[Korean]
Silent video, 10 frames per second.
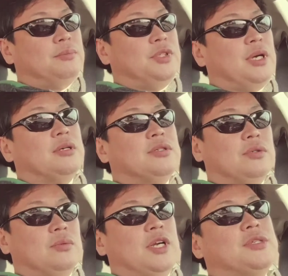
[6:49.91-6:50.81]

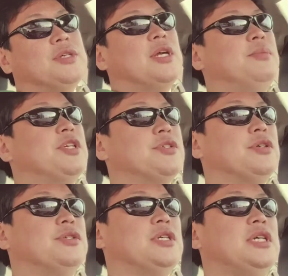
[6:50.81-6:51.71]
비약적으로 발전을
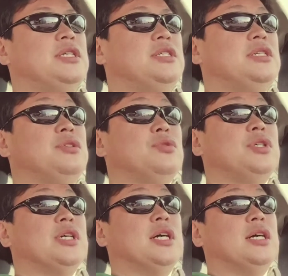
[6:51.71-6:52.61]
하면서 이제
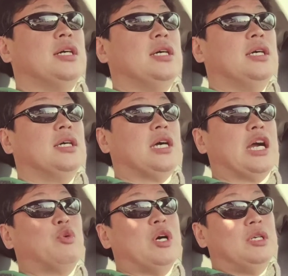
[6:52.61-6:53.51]
인지주의가
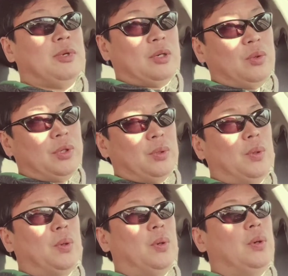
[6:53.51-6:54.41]
각광을 받고
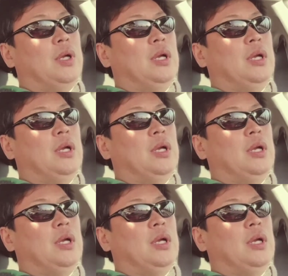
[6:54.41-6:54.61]
있고